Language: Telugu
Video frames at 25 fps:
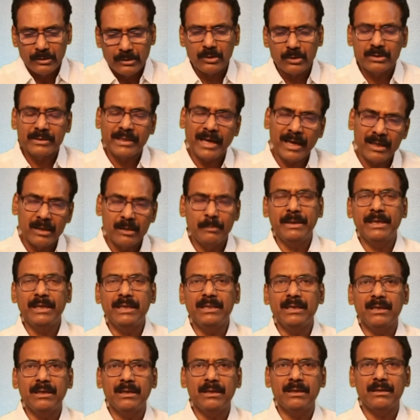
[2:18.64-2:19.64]
సో దాని
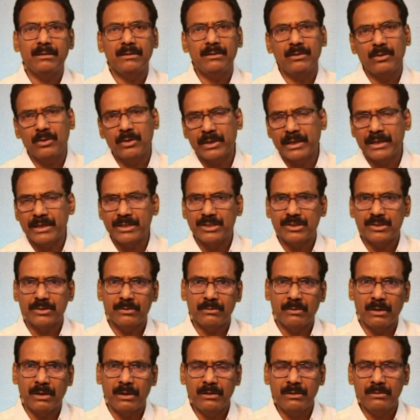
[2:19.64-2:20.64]
మీద లోకేష్
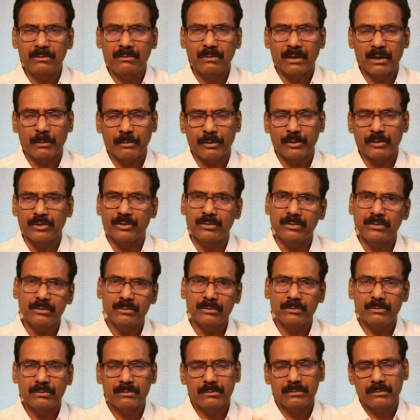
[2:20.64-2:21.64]
వాళ్ళు వాళ్ళ బృందం
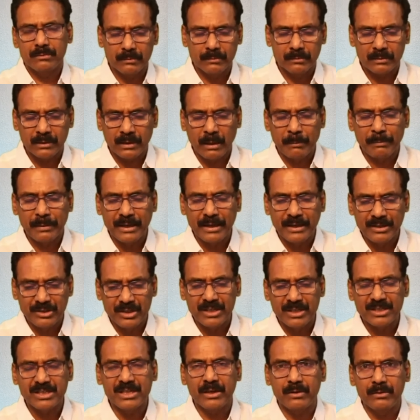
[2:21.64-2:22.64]
కంప్లైంట్
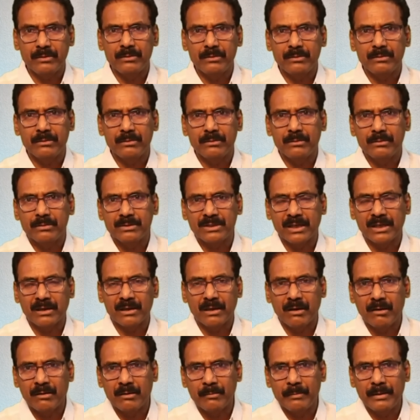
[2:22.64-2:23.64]
చేశారు
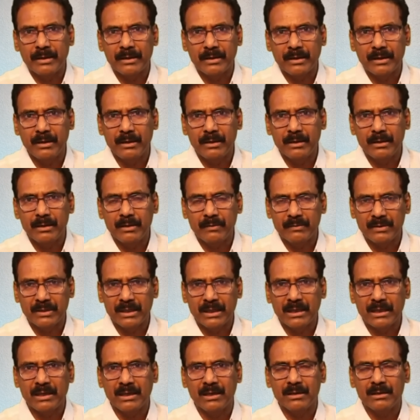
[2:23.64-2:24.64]
సెంట్రల్ గవర్నమెంట్కి ఈ
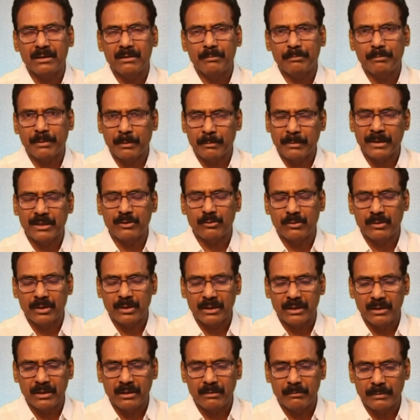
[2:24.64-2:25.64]
విధంగా ప్రమాదం
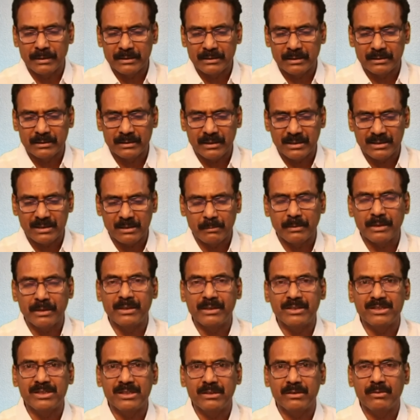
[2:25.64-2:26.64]
ఉన్నది భద్రతకు
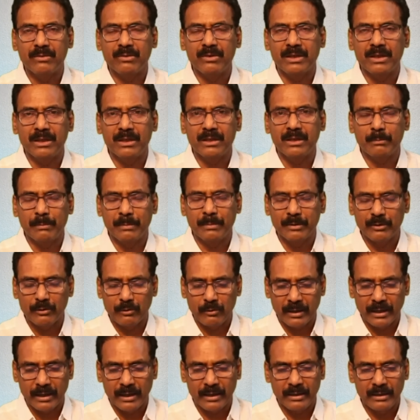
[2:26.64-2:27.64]
సంబంధించి కొన్ని ఇబ్బందులు
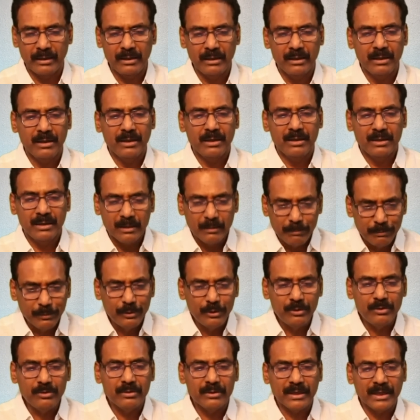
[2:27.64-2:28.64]
ఉన్నాయని
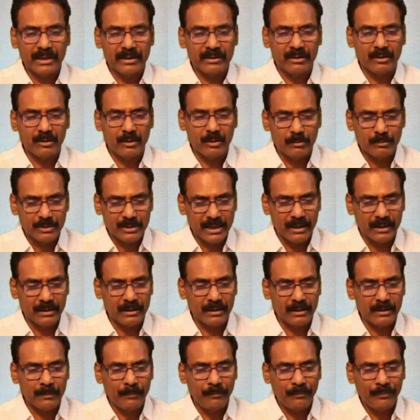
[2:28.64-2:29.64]
ఇప్పుడు కేంద్ర హోంశాఖ